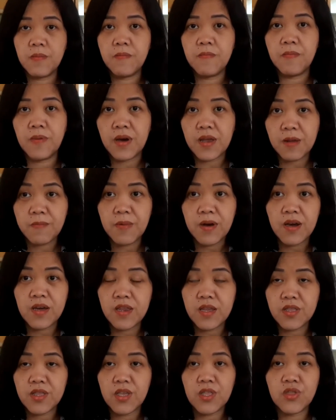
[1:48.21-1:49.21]
Para
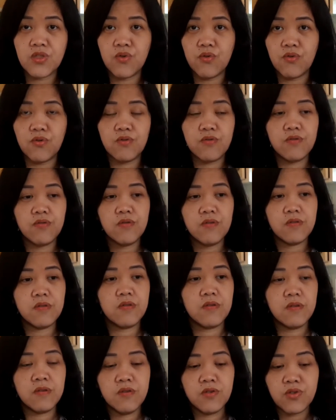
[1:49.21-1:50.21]
makarating doon,
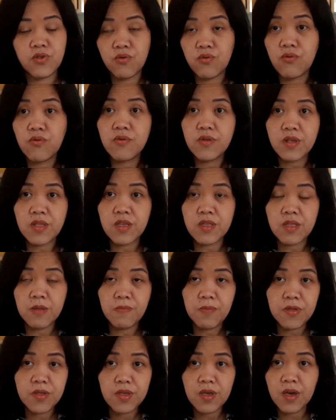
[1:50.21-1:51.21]
so kung
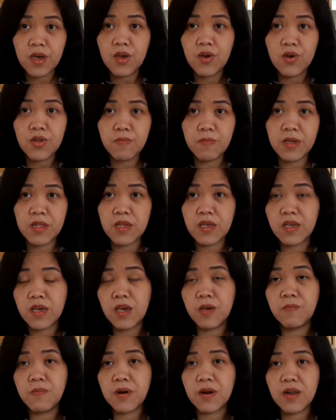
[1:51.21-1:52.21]
nagtitipid kayo at mahilig
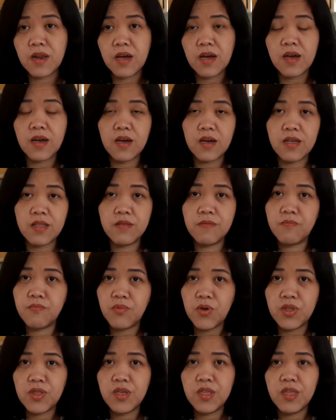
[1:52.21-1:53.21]
kayo maglakad,
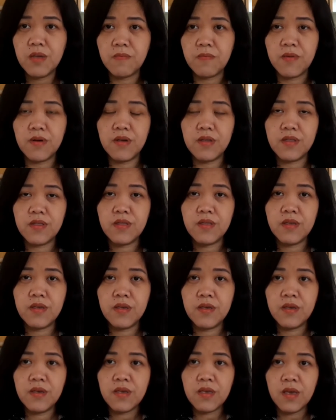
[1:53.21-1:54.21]
pwede naman,
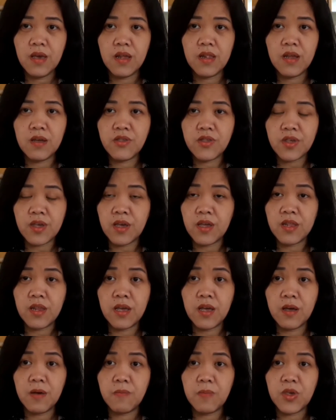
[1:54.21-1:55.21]
kaya lang
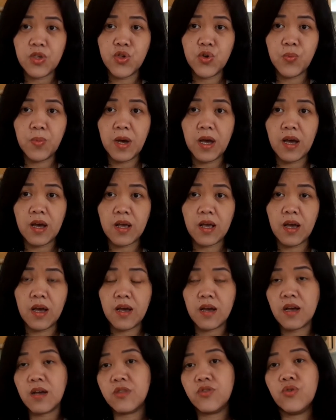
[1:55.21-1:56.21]
sana medyo
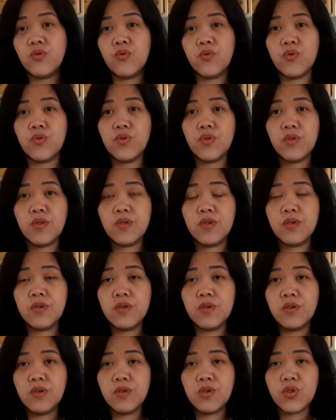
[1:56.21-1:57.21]
maaga ka doon.
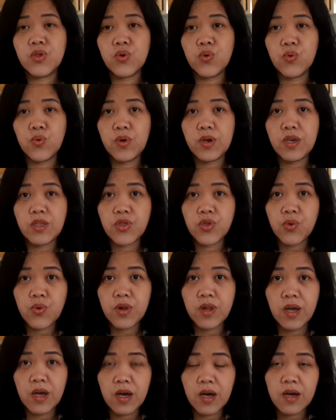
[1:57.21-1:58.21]
So, 8
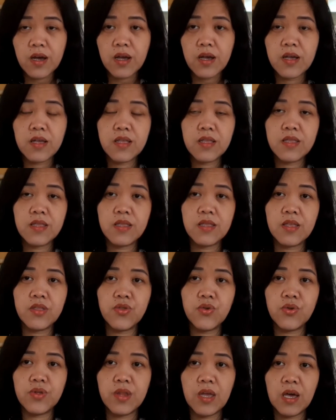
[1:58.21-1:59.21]
o'clock,
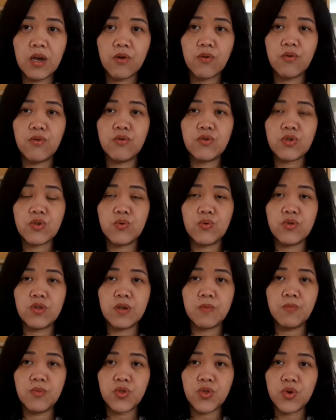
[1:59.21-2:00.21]
nandun na ako. So,
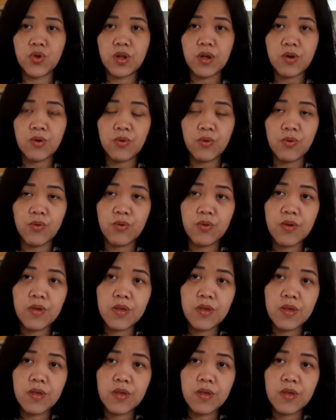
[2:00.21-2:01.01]
nagmotor ako.